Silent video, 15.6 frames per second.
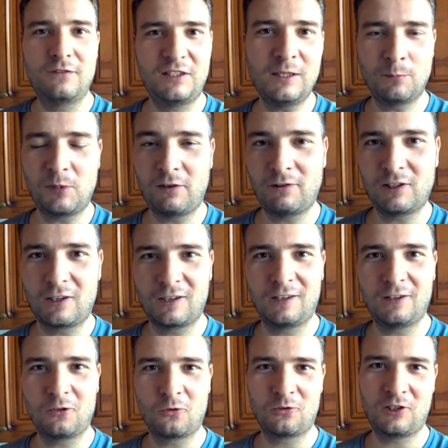Всем привет,
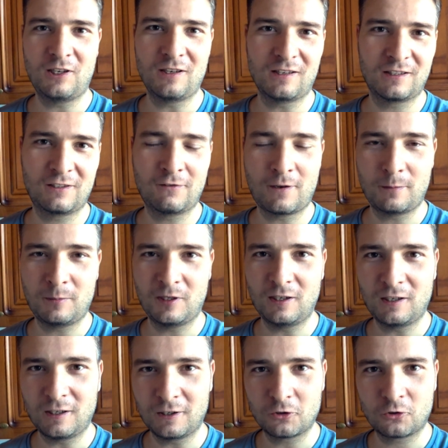дорогие друзья! С вами
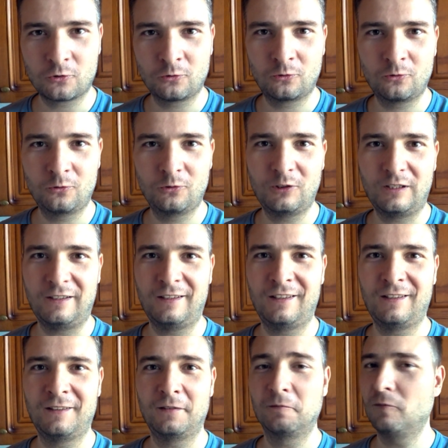Олег Шкудун
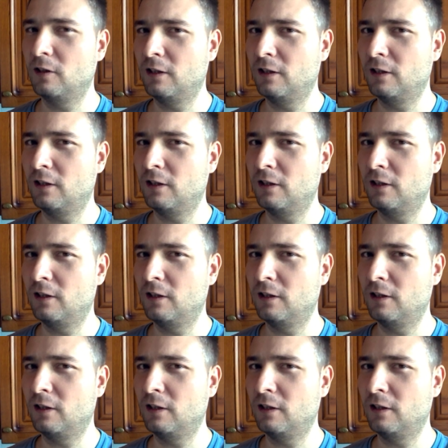и